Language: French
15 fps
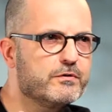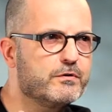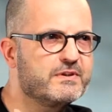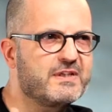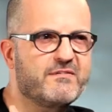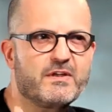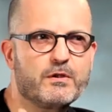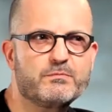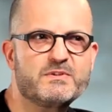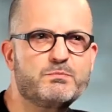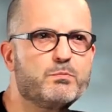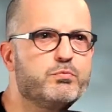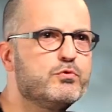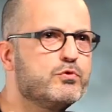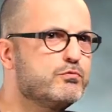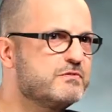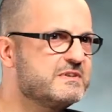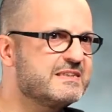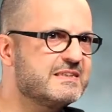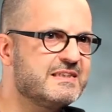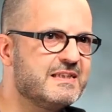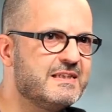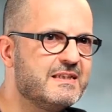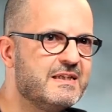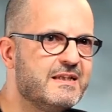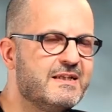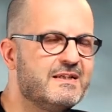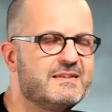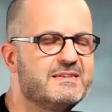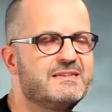un travail un petit peu plus routinier,
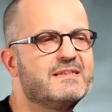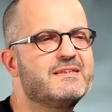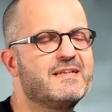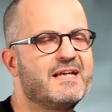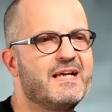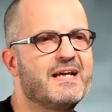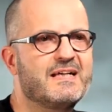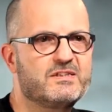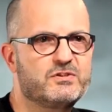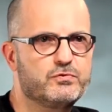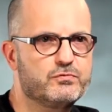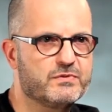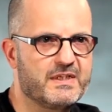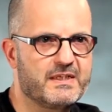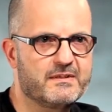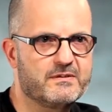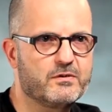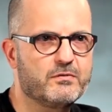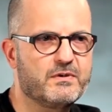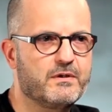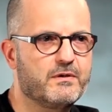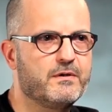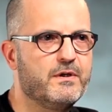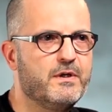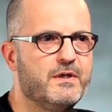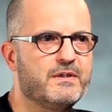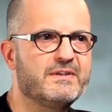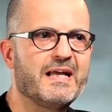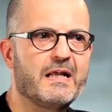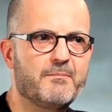c'est très rassurant. Donc, euh,
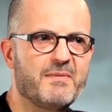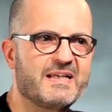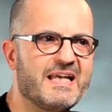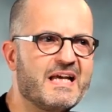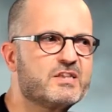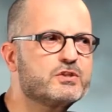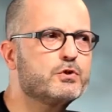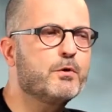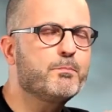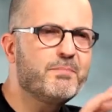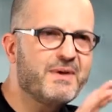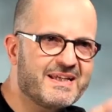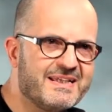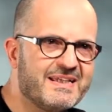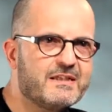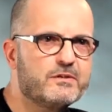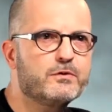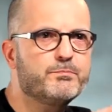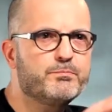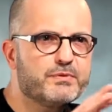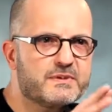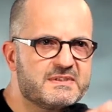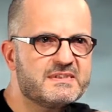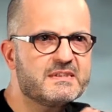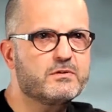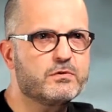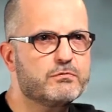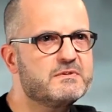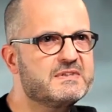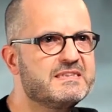dans le mariage, il y a un paquet de
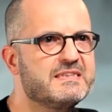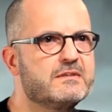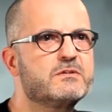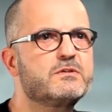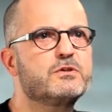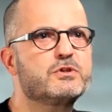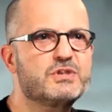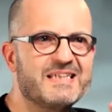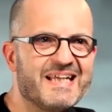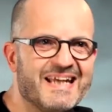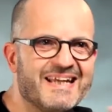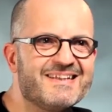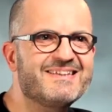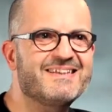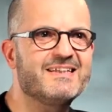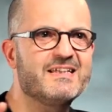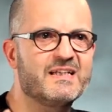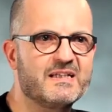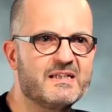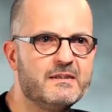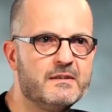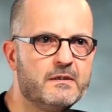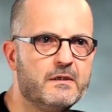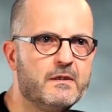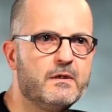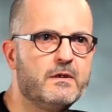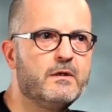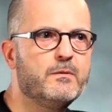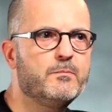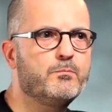petites routines que j'ai intégrées
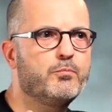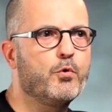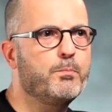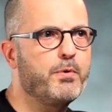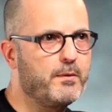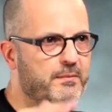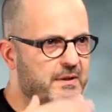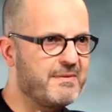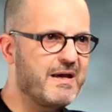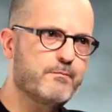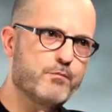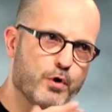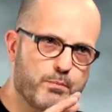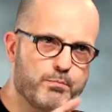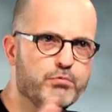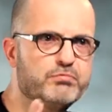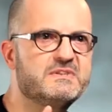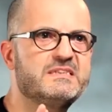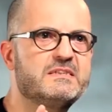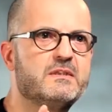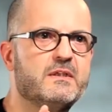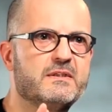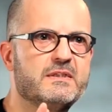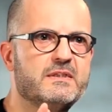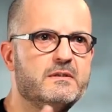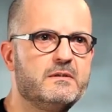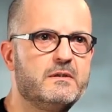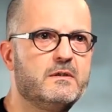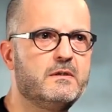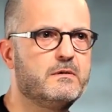pour, premièrement, me
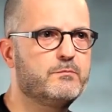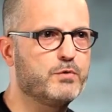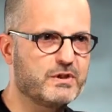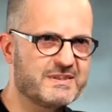repositionner, me